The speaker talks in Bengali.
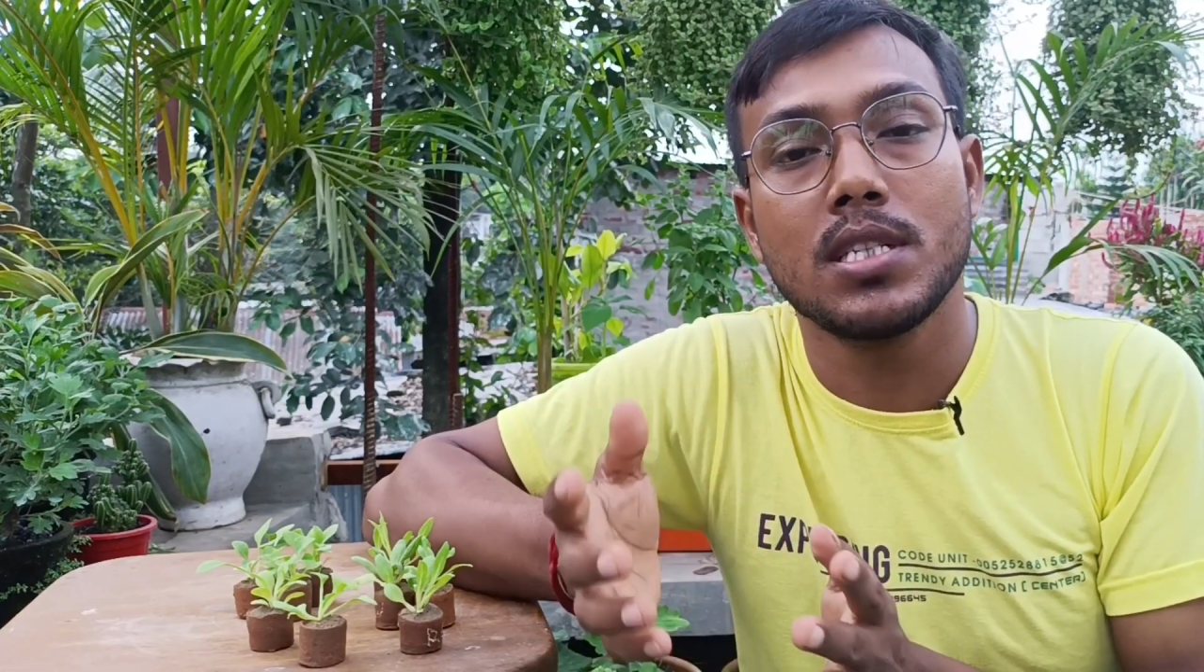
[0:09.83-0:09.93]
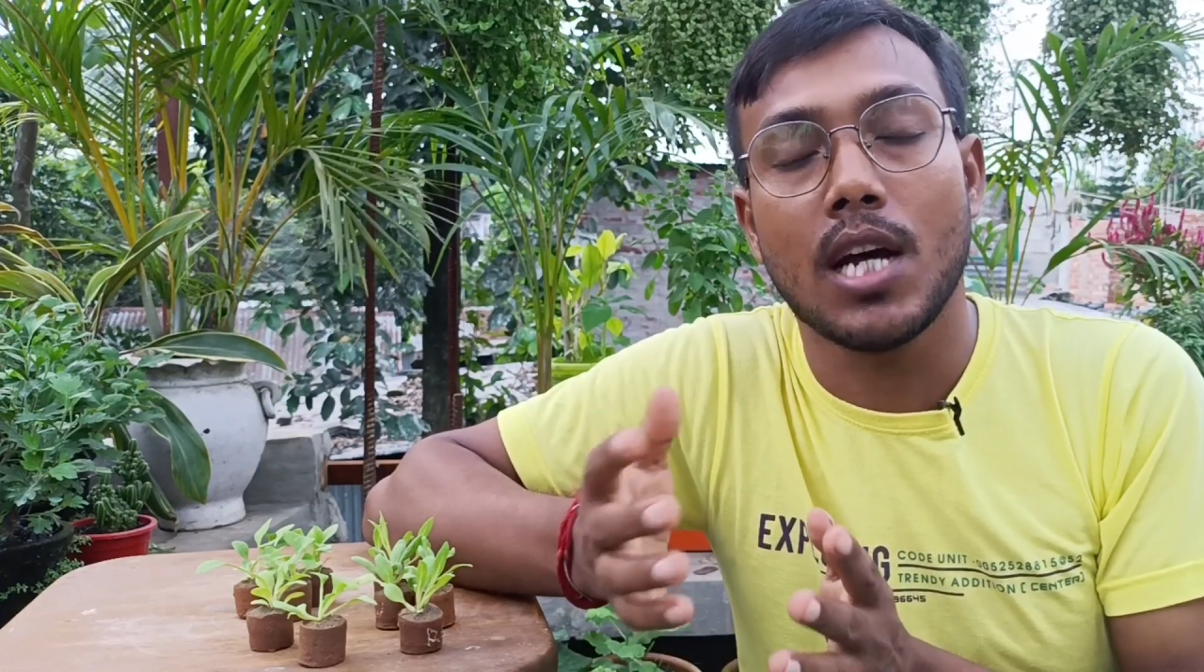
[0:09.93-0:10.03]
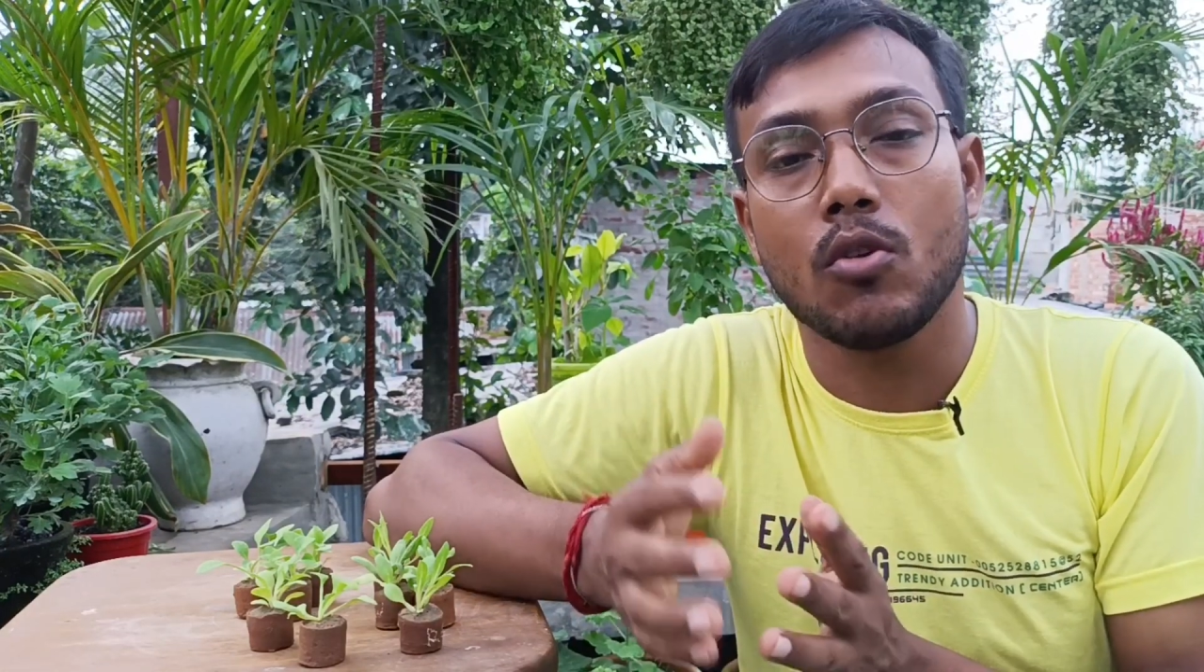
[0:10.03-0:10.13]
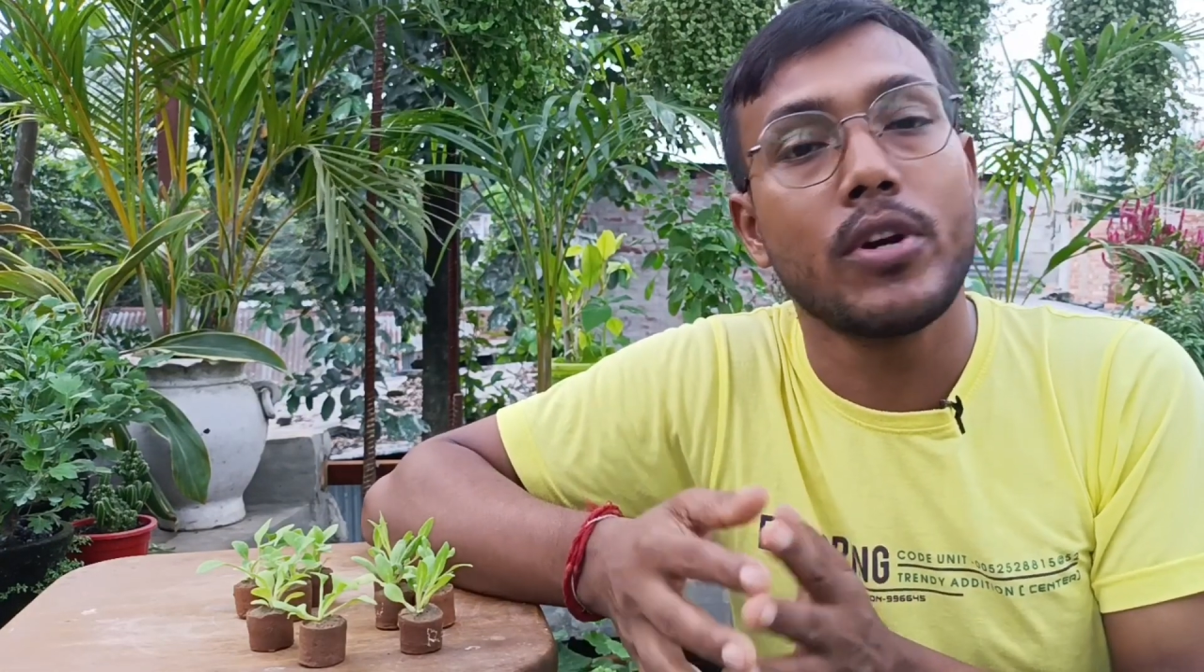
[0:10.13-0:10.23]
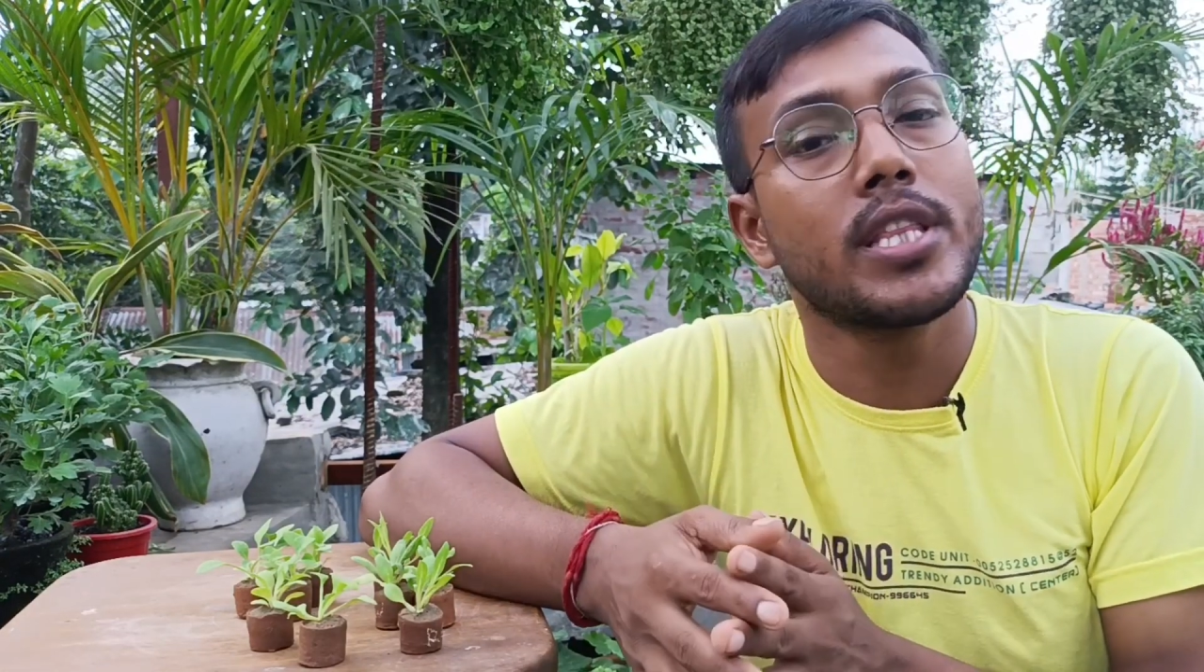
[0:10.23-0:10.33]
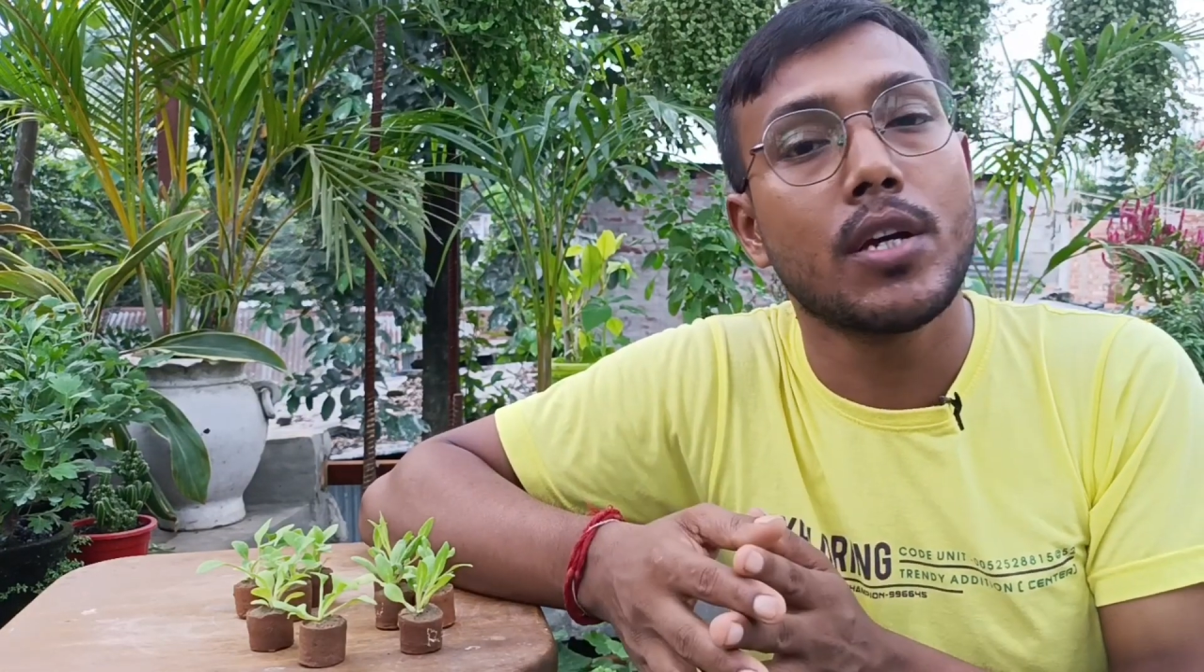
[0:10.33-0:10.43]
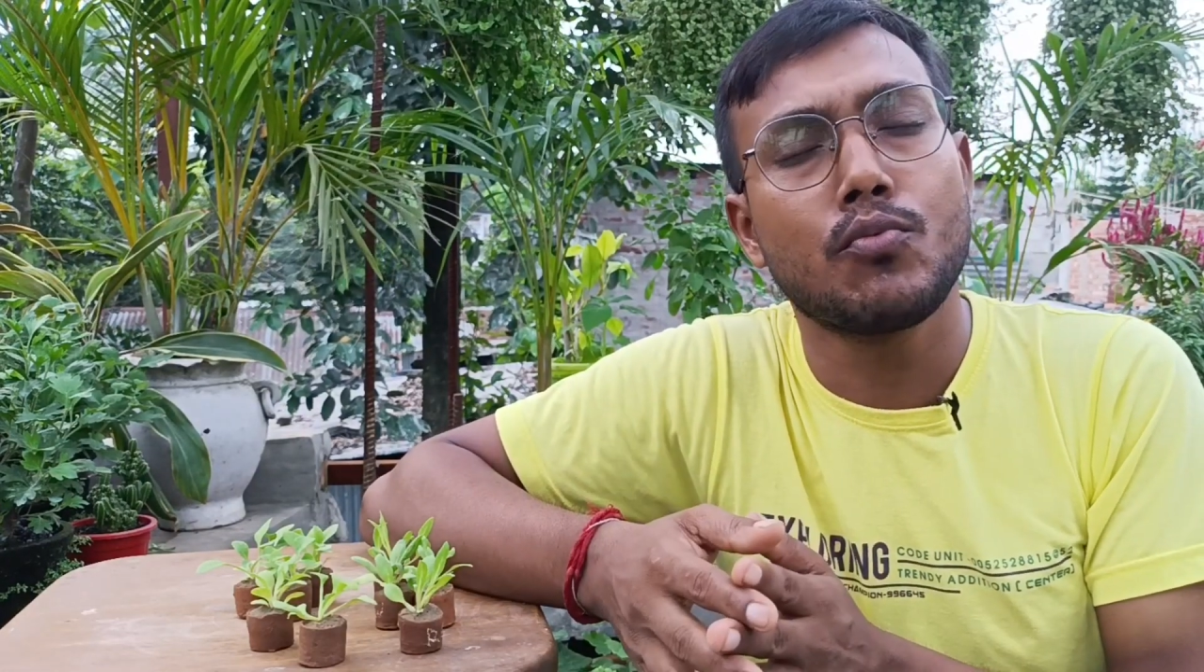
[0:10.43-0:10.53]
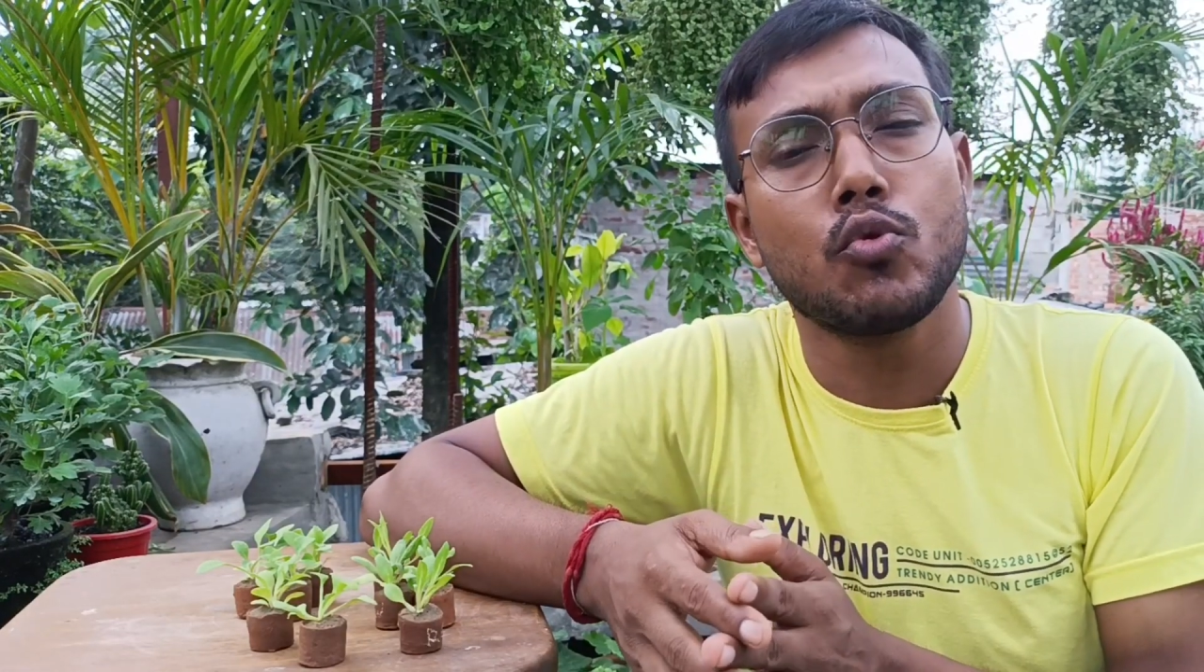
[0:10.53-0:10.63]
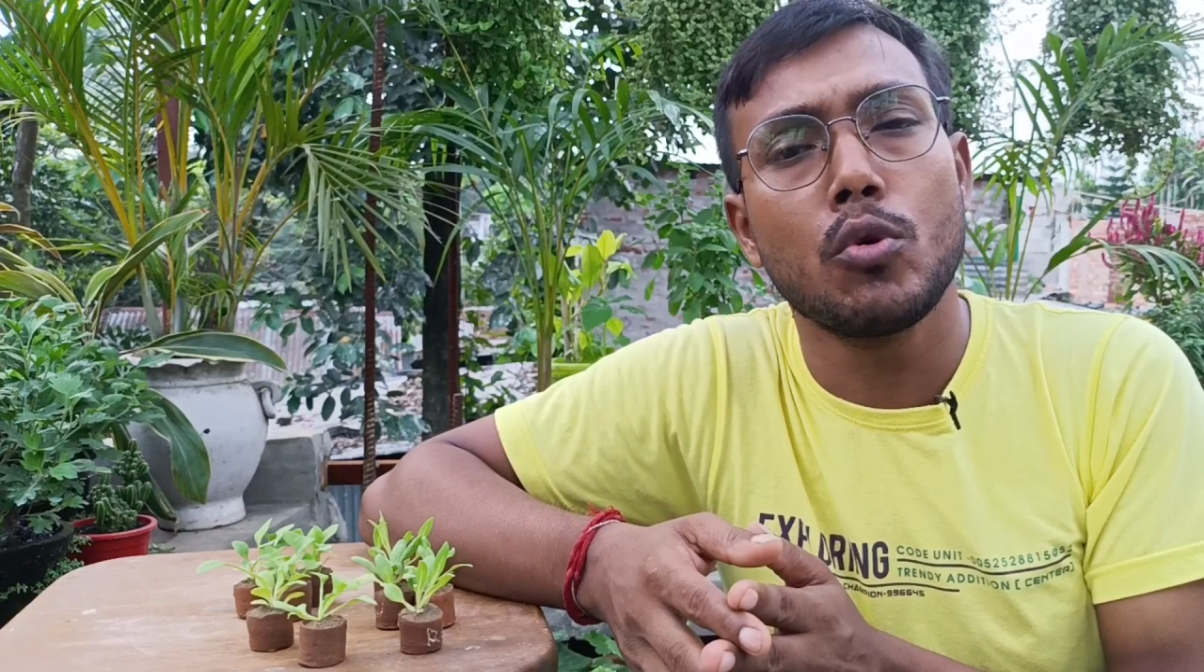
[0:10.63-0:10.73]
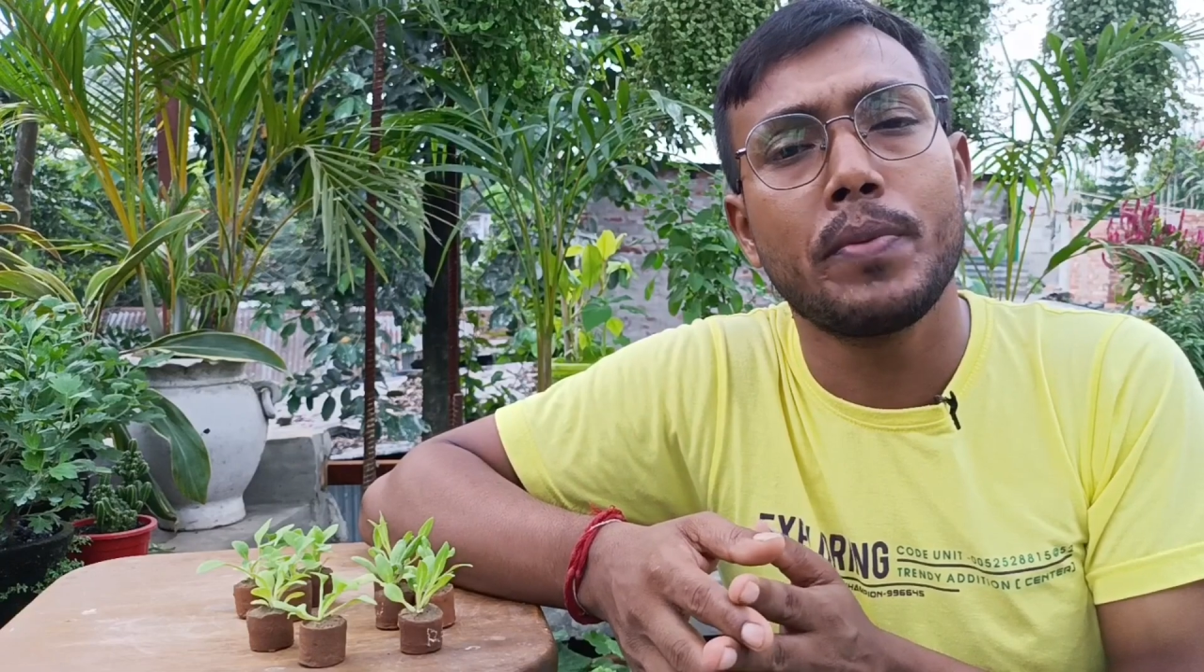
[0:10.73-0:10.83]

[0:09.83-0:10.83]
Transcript: জানুয়ারি থেকে ফুল